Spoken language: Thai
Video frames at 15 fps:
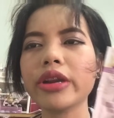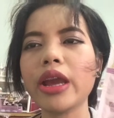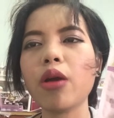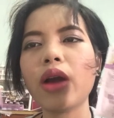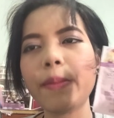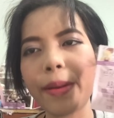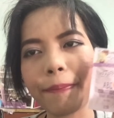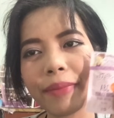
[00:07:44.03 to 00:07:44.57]
กแน
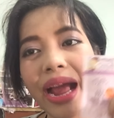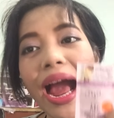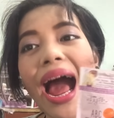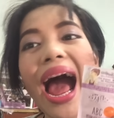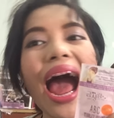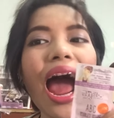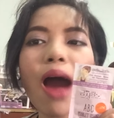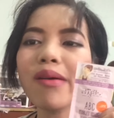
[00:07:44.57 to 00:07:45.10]
วแบบ
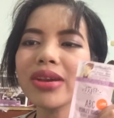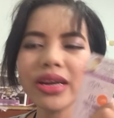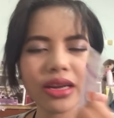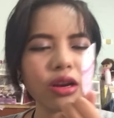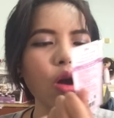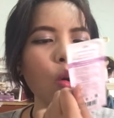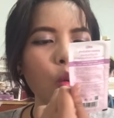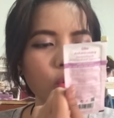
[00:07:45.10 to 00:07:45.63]
ขาวเล
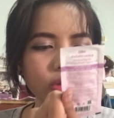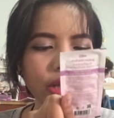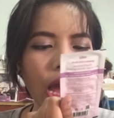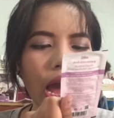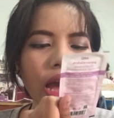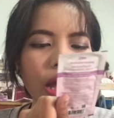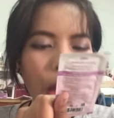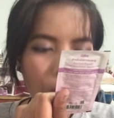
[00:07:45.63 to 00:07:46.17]
ยก็คง
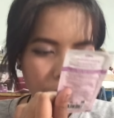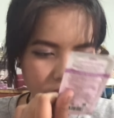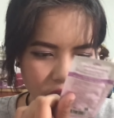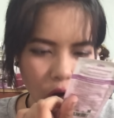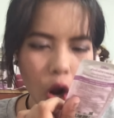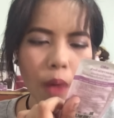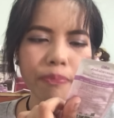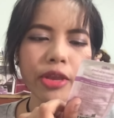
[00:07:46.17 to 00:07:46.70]
จะ
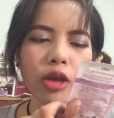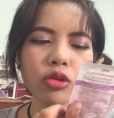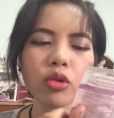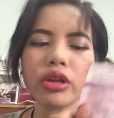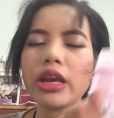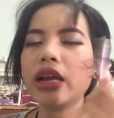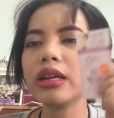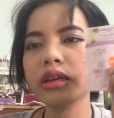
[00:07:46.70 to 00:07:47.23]
ชอบเจ้า
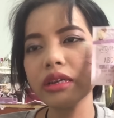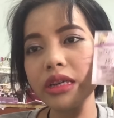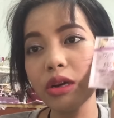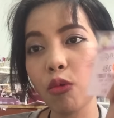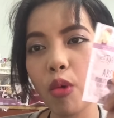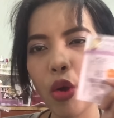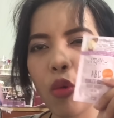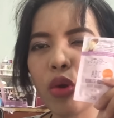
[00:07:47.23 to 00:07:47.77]
ตัวนี้เลย
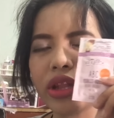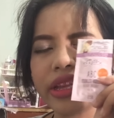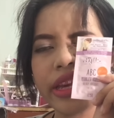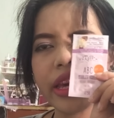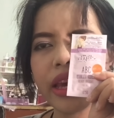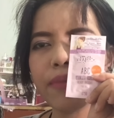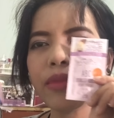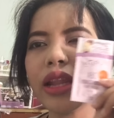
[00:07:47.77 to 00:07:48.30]
คือ Velvet
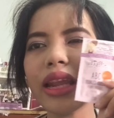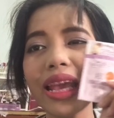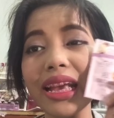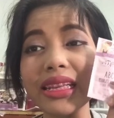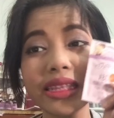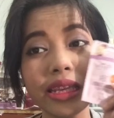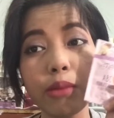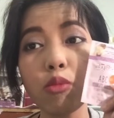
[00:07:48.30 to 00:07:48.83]
Cream นั่นเอ
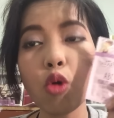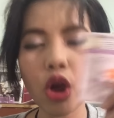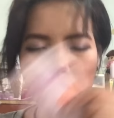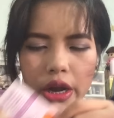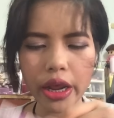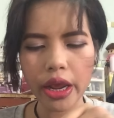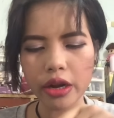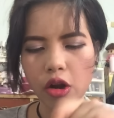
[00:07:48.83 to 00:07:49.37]
งสีม่วง
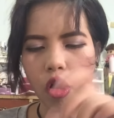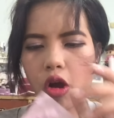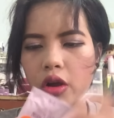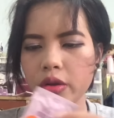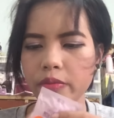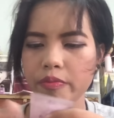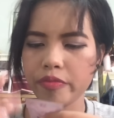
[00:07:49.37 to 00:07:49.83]
นั่นเองเนาะ